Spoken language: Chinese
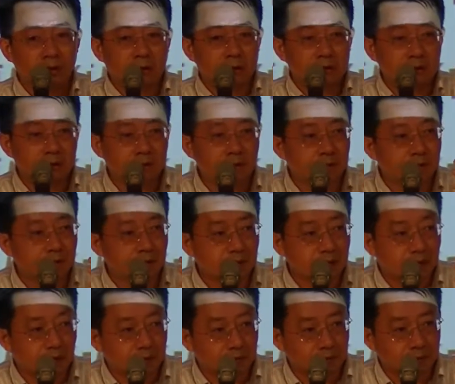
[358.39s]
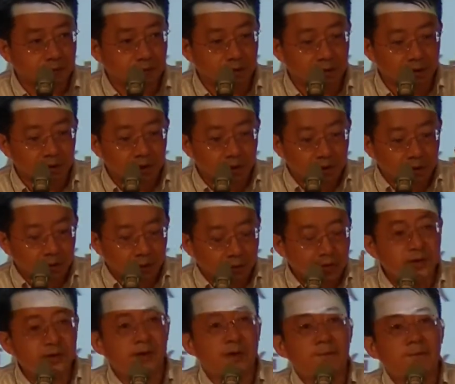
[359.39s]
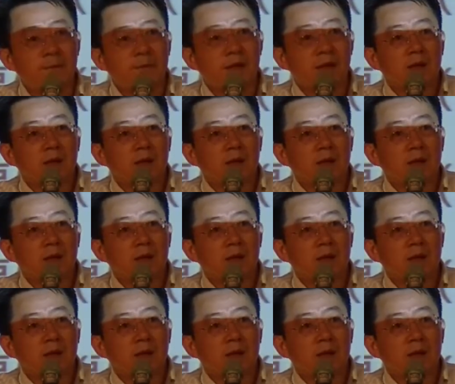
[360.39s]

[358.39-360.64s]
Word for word: 的思考的文件。